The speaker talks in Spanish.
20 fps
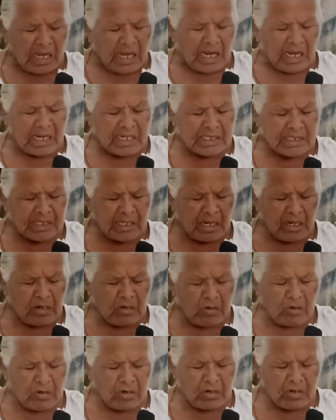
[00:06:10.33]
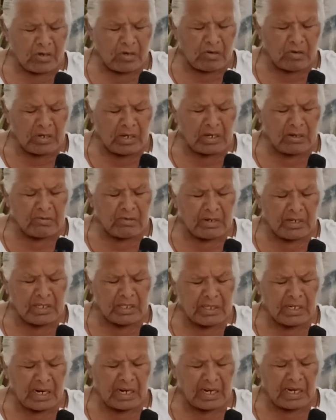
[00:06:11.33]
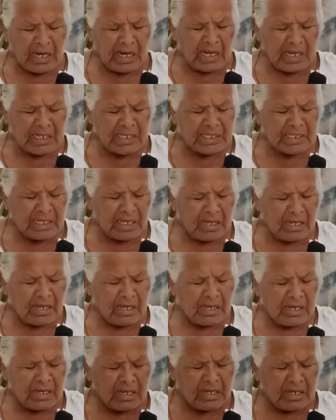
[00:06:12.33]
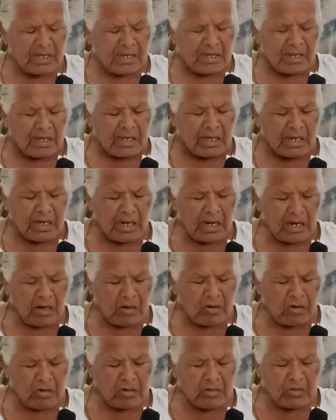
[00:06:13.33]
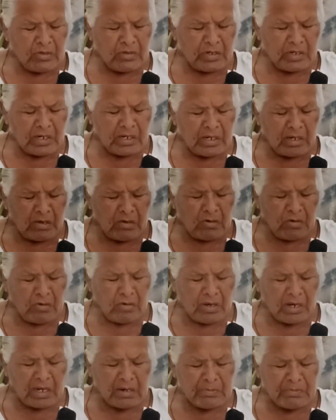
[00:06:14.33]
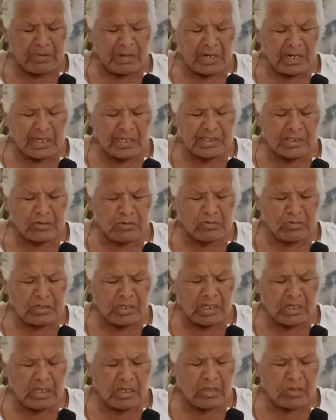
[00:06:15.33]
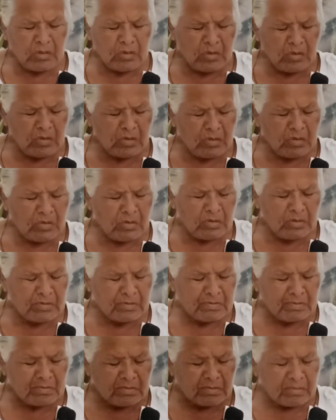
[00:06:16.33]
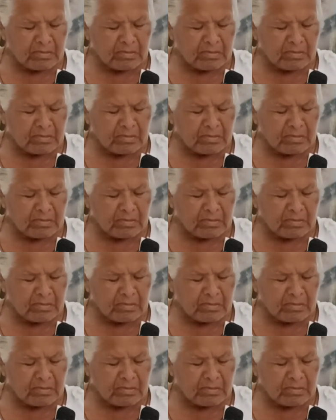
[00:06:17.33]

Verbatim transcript: Hasta el gorrión encuentra casa y la golondrina un lugar para su nido.